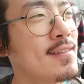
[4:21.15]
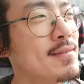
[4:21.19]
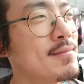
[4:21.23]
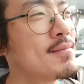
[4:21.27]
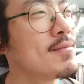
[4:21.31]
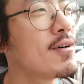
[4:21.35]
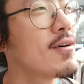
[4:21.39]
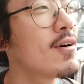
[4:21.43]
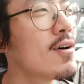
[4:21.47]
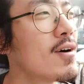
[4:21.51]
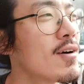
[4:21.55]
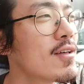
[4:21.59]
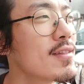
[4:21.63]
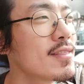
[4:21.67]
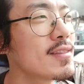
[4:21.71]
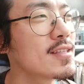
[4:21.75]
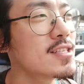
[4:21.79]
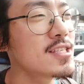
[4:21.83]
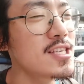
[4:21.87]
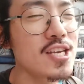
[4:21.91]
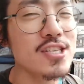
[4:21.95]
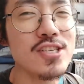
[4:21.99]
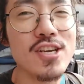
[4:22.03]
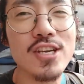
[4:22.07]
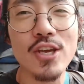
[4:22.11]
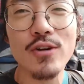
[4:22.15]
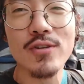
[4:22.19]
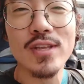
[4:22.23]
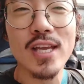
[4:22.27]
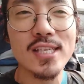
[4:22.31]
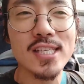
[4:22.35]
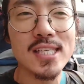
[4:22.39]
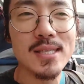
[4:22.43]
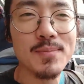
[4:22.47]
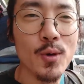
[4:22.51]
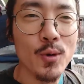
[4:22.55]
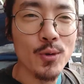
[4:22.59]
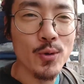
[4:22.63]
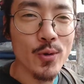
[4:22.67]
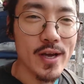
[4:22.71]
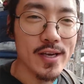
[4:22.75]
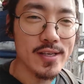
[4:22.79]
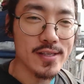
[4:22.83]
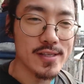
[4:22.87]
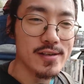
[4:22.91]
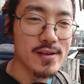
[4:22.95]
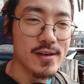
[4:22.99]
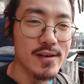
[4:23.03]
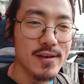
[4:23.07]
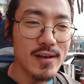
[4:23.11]
뭐 최저 기온이 한
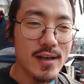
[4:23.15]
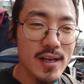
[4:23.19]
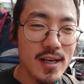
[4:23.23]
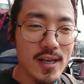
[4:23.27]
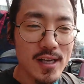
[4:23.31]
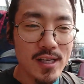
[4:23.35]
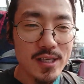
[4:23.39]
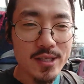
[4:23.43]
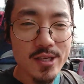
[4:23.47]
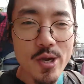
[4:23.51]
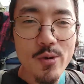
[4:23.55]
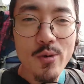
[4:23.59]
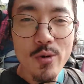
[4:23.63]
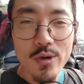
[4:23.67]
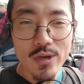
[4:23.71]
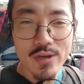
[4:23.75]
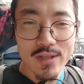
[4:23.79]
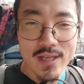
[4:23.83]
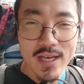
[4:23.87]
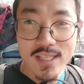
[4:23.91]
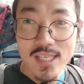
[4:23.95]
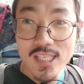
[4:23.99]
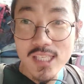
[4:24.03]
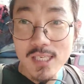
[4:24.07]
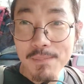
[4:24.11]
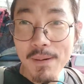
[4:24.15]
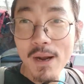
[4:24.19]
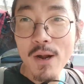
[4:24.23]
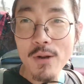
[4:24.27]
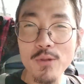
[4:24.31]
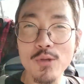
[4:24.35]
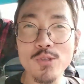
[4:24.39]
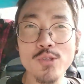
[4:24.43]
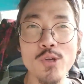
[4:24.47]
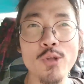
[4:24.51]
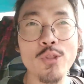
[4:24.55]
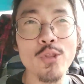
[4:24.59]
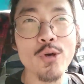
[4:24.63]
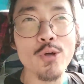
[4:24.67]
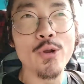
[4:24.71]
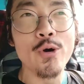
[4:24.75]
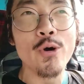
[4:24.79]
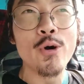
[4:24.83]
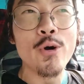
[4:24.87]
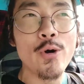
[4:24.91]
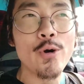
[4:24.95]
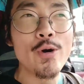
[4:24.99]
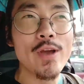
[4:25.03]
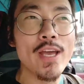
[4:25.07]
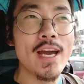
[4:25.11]
15도에서 뭐 최고 기온이 한 28도
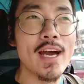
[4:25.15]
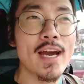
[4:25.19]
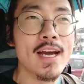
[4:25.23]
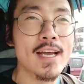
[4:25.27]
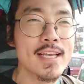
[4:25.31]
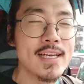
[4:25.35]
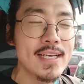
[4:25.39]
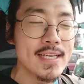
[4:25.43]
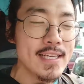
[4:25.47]
정도로 약